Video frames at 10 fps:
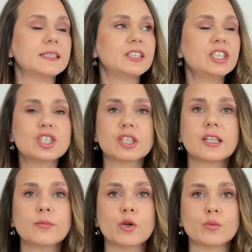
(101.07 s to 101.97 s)
hiç
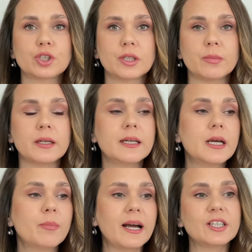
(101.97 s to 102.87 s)
tanımıyormuş gibi
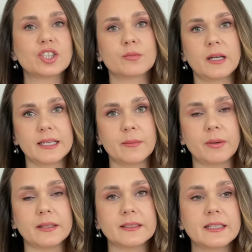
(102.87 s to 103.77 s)
paylaşımlar
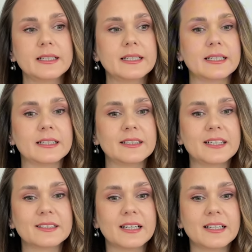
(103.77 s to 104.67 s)

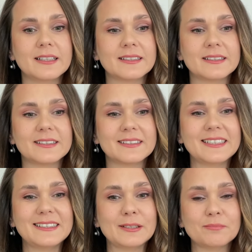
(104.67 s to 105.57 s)
yapanlara da
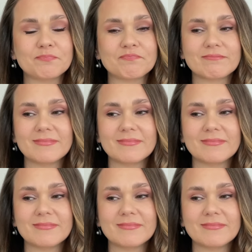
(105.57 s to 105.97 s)
ne diyeyim